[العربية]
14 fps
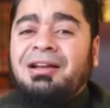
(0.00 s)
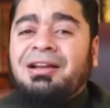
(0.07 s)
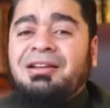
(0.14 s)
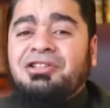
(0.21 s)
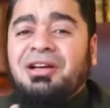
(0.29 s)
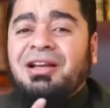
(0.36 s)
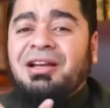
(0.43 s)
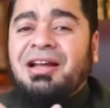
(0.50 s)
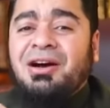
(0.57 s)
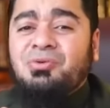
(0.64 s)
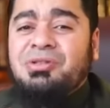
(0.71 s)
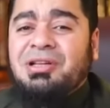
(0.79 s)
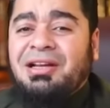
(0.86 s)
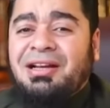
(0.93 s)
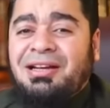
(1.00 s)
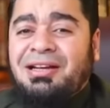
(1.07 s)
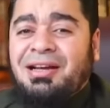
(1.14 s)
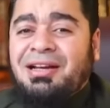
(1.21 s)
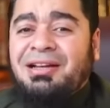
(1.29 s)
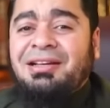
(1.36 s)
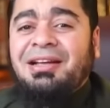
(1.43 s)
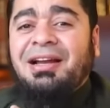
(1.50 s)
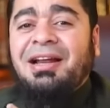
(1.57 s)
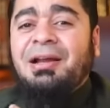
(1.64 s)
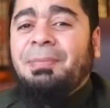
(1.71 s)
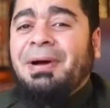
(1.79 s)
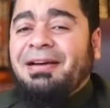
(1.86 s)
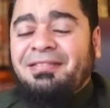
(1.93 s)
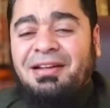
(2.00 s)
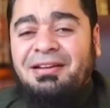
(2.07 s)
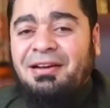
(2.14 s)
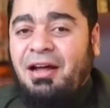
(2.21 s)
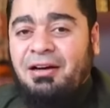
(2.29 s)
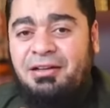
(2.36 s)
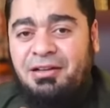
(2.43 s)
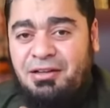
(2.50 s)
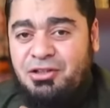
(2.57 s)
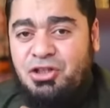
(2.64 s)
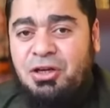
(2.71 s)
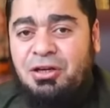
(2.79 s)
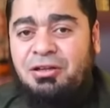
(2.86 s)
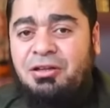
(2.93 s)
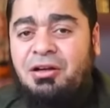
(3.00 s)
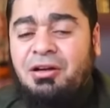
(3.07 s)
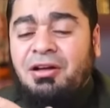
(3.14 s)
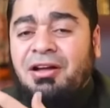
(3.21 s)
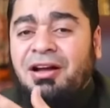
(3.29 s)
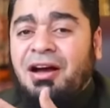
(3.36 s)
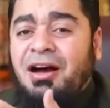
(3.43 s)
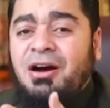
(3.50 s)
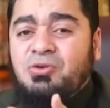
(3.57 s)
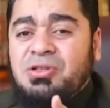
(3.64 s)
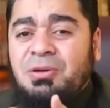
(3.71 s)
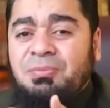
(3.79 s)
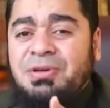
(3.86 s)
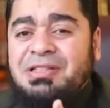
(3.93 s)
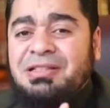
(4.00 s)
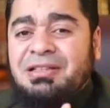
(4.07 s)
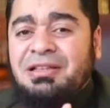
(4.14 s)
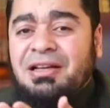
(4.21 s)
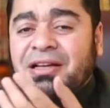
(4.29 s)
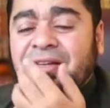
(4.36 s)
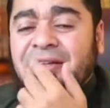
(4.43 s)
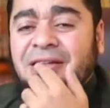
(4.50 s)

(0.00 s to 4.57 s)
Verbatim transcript: آه، ان شاء الله انا اوصل احنا آه، يعني انا بحث عن الحقيقه ان شاء الله اوصل سؤال بإذن